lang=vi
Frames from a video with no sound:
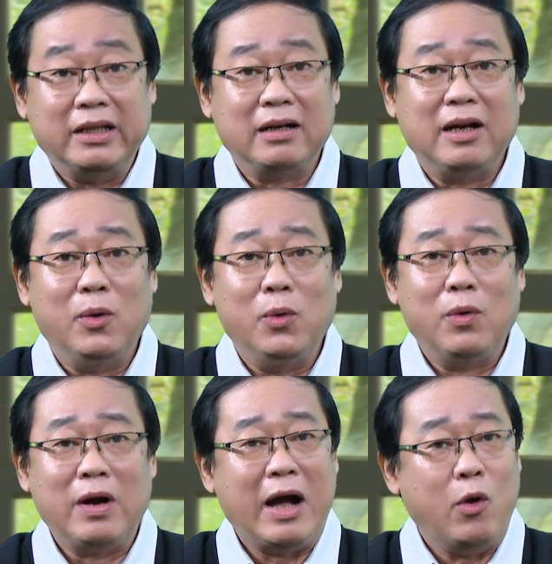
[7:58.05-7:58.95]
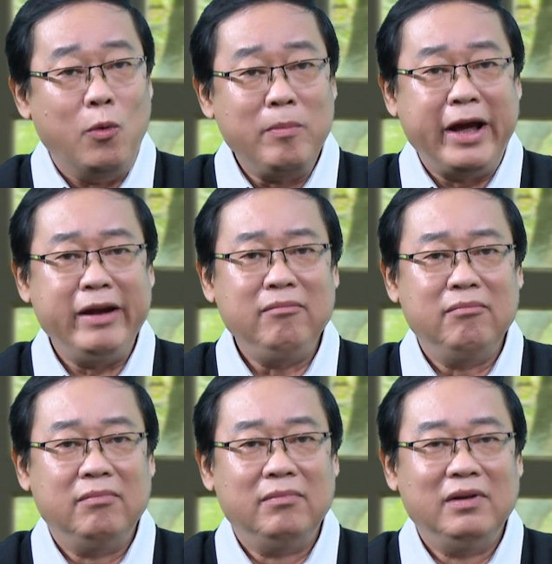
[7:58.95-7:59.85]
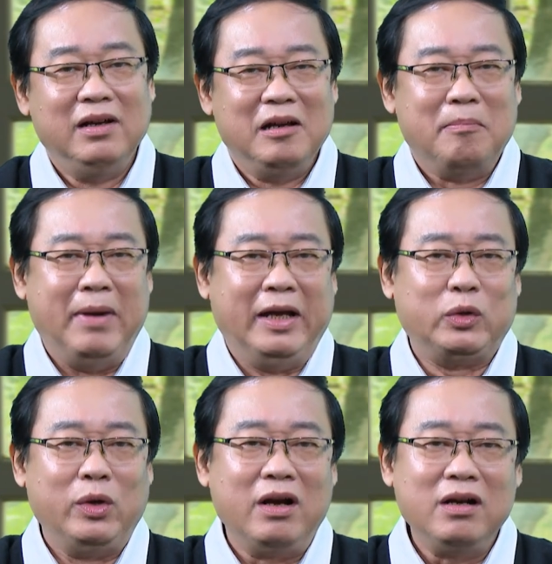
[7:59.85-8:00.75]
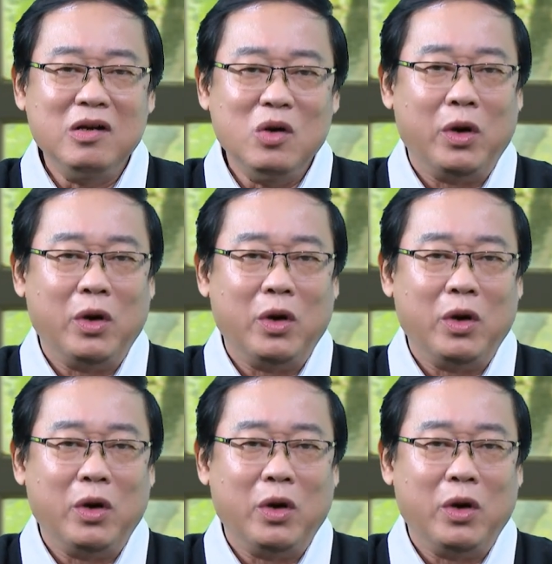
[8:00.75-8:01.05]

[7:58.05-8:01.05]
Mấy tháng đầu Ngà ốm nghén, mẹ tôi đã